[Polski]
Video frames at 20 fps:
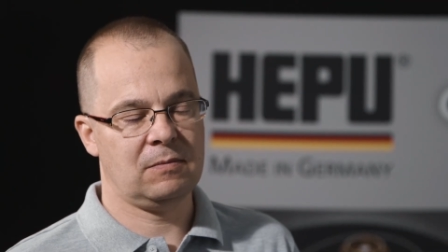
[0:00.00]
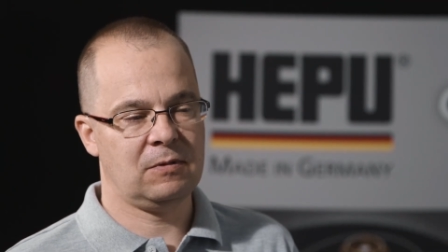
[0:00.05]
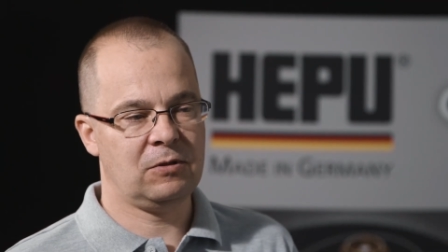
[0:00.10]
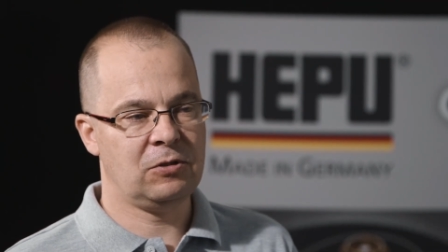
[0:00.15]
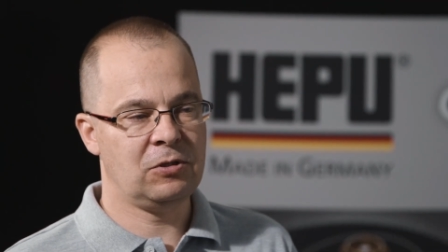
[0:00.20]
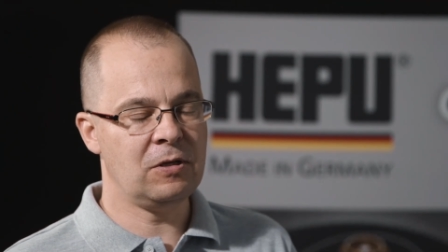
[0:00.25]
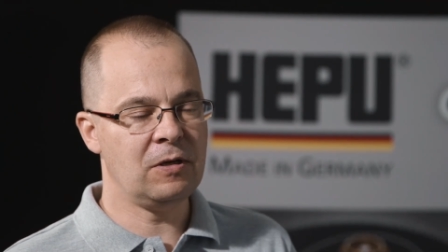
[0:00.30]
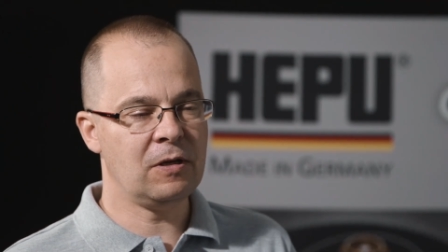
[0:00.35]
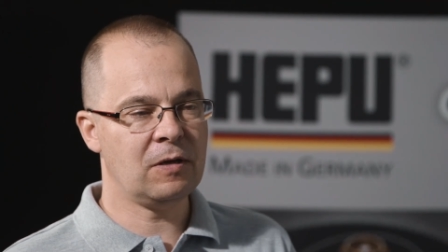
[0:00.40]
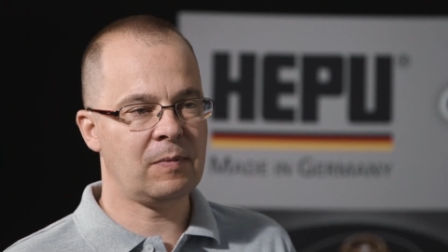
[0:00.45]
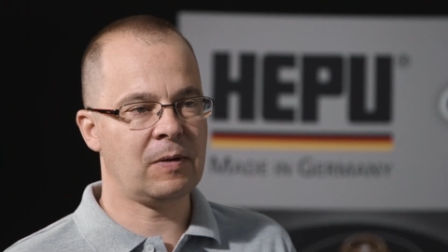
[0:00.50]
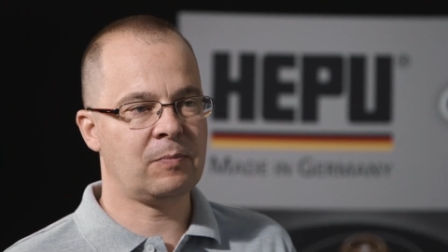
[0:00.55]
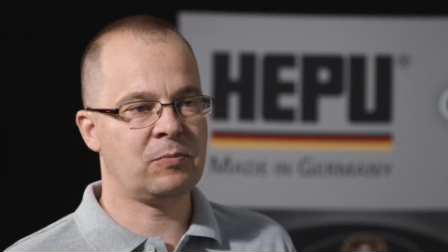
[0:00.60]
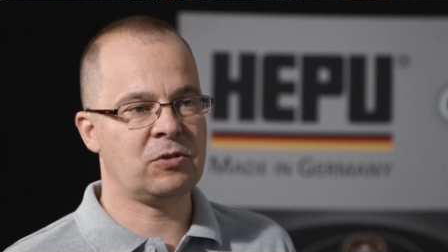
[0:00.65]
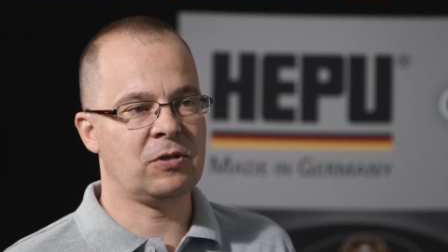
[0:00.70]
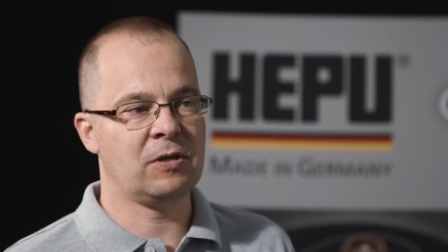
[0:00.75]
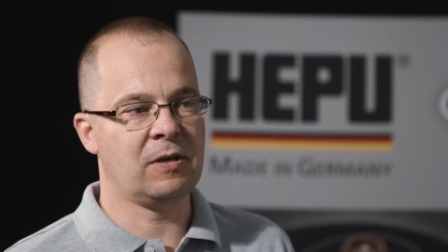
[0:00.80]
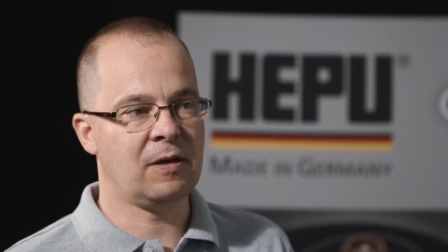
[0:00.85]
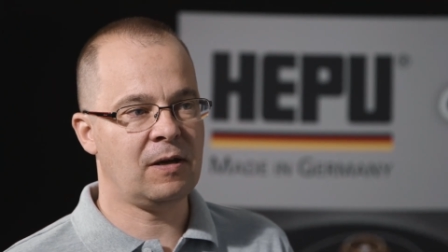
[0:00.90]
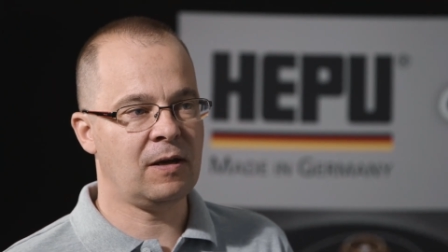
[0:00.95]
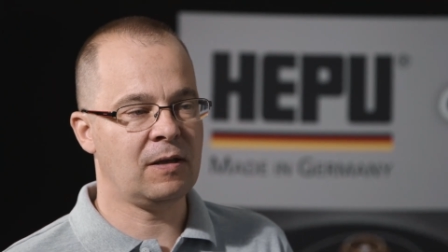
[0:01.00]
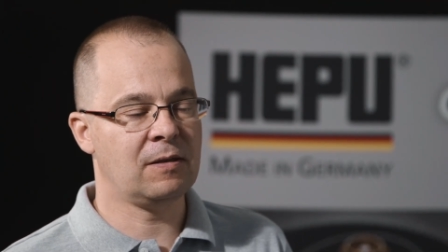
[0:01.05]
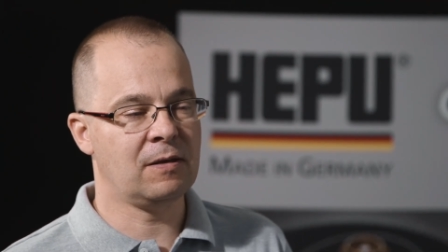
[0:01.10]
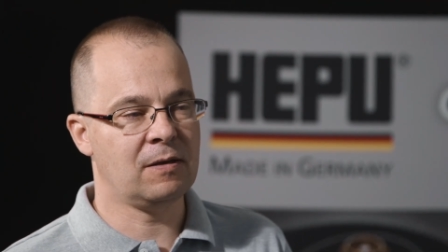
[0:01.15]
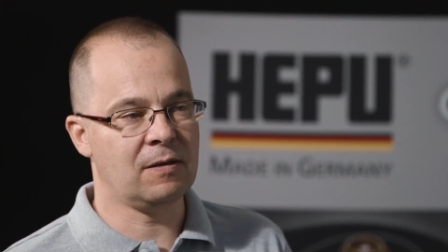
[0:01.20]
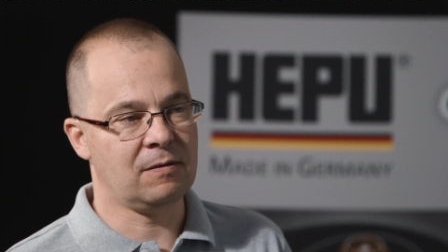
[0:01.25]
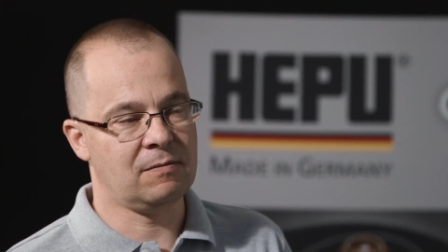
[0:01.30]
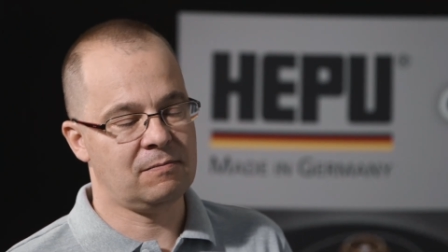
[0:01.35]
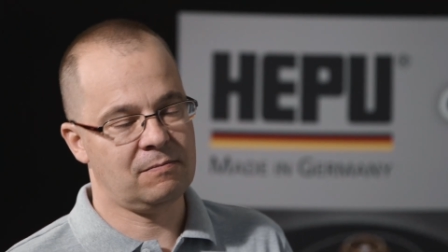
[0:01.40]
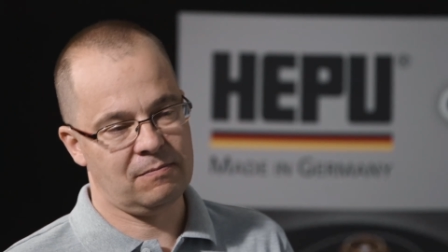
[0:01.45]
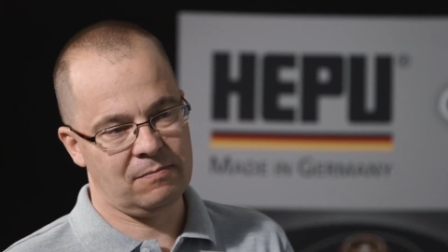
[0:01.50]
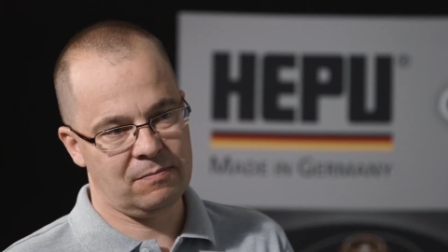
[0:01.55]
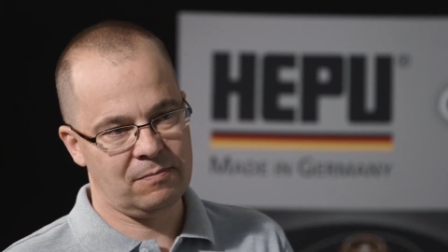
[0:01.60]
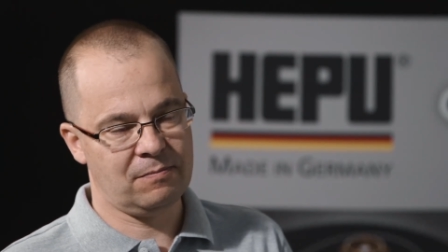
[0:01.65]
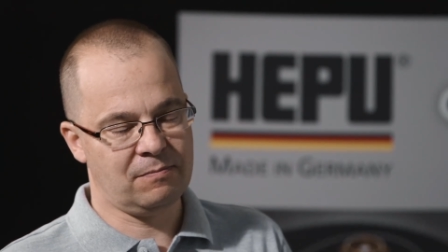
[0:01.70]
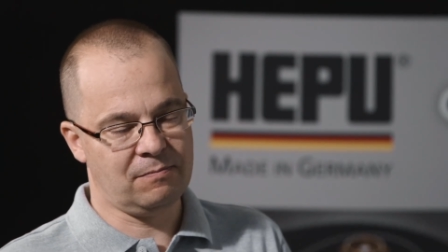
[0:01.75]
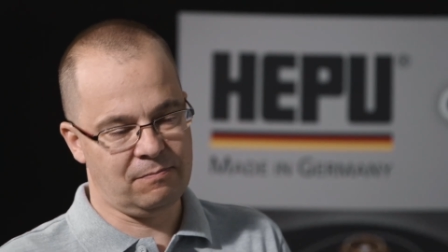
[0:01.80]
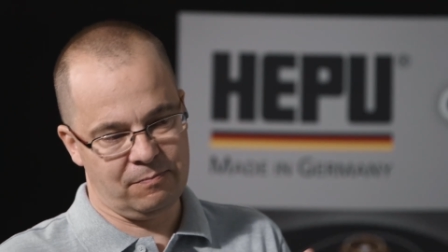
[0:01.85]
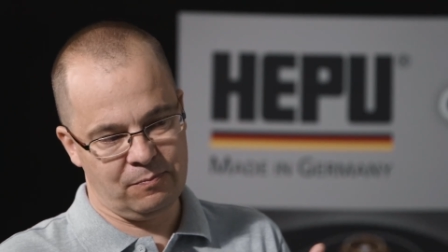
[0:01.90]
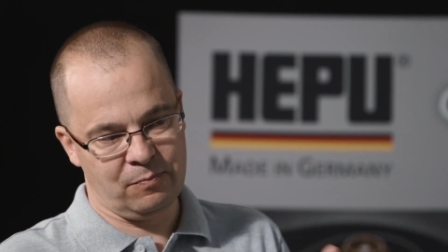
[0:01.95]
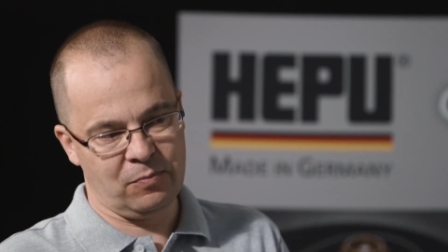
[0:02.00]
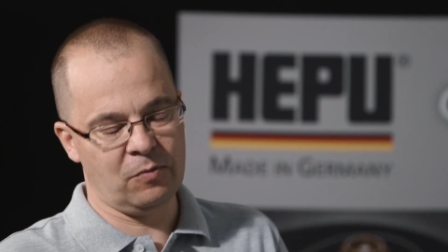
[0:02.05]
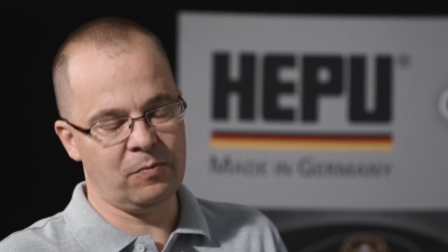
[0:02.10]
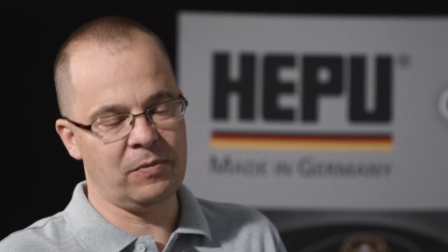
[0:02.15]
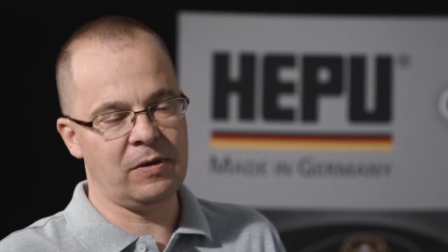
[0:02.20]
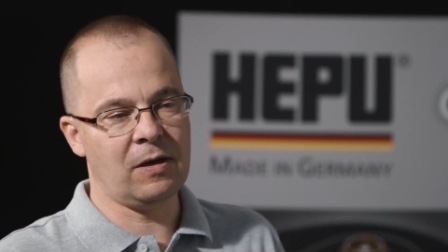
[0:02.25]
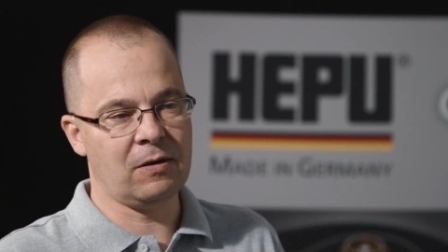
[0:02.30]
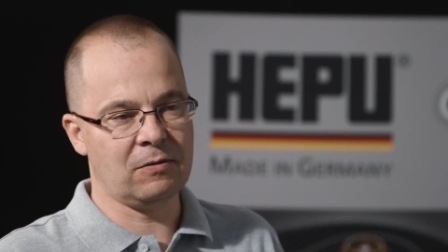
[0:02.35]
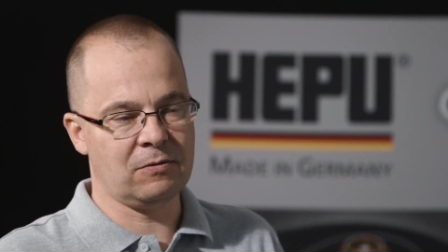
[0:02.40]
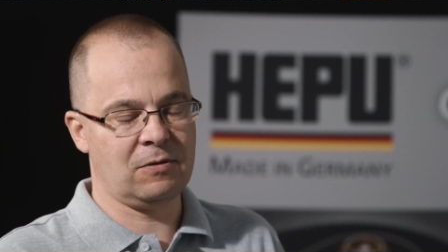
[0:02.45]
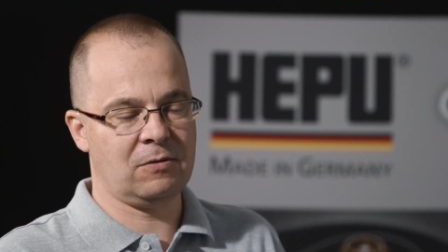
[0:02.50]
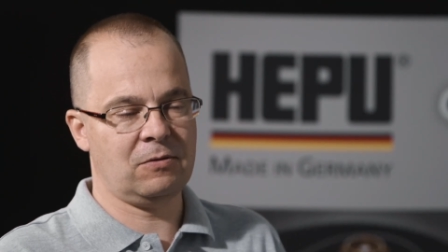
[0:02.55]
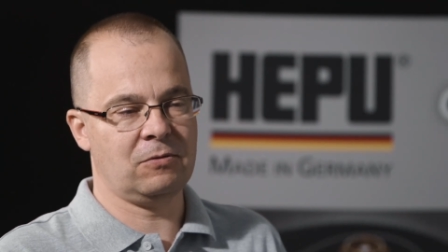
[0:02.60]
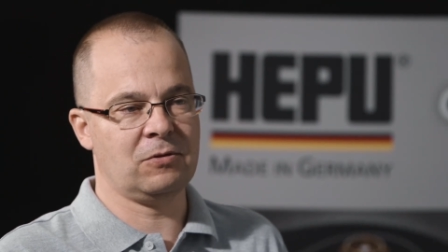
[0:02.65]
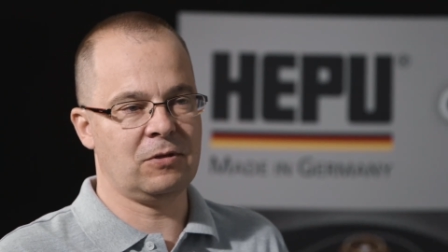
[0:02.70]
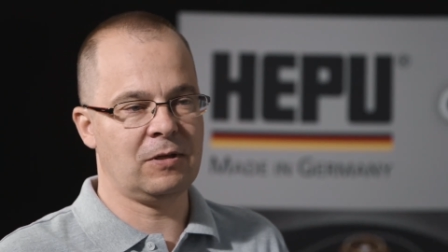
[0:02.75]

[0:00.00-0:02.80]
Silnik ma przejechane, pomijając to,